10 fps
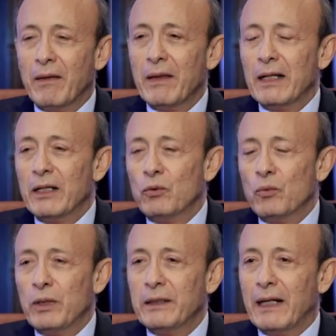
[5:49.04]
اه
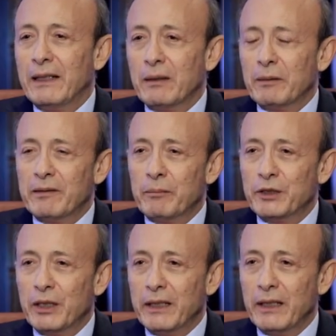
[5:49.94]
لانه انت عندك مثلا
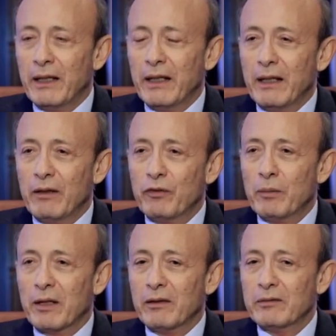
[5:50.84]
مشاريع في
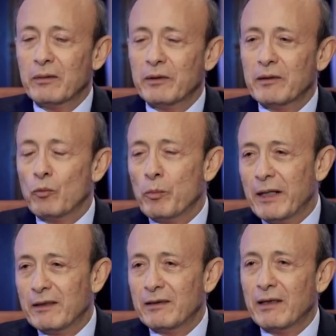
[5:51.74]
مناطق مثلا
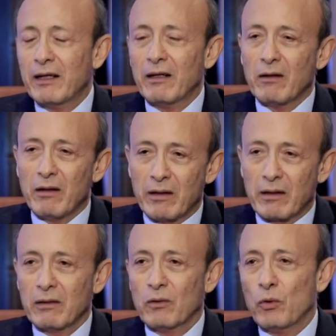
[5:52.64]
مميزه داخل
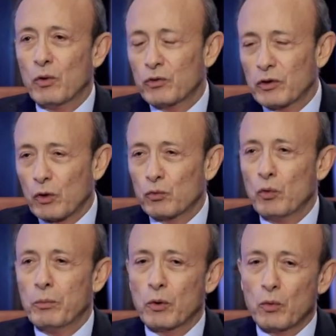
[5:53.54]
القاهره جوه 6
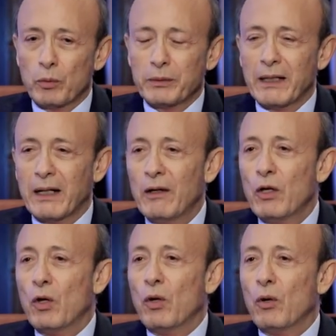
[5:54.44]
اكتوبر جوه بتاع
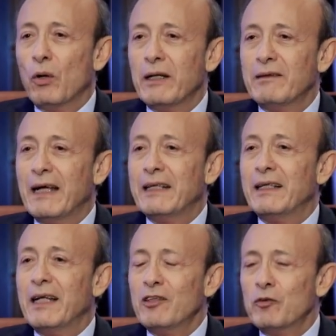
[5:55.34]
زائد
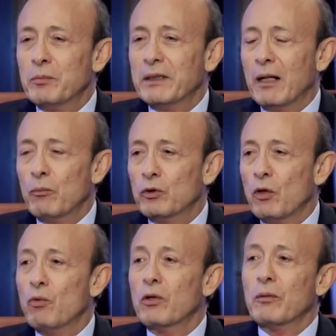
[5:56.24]
الاسم بتاع
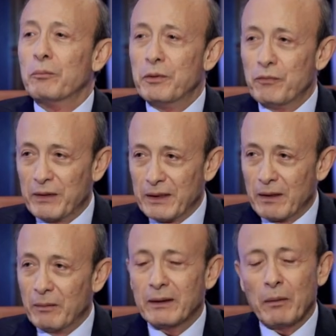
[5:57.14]
المطور بيفيد
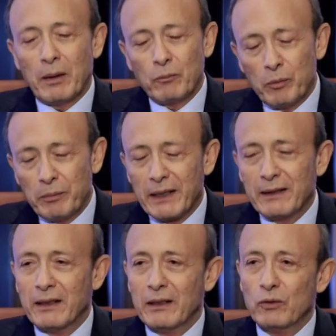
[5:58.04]
مهم. ده طبعا مهم
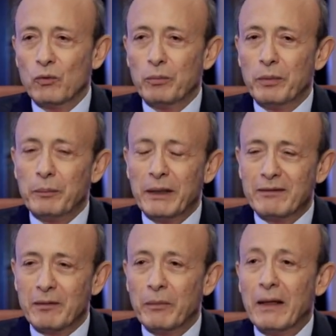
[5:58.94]
جدا لانه
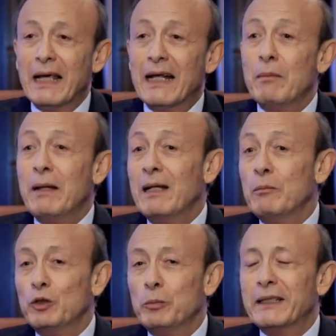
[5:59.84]
بيجذب انما احنا
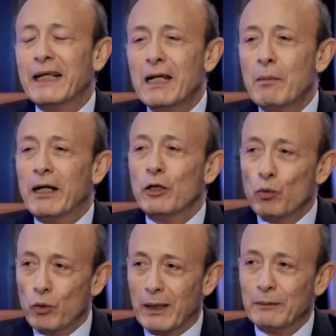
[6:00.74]
مش بنتكلم على
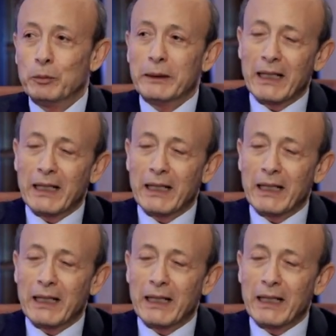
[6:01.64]
دول انا مش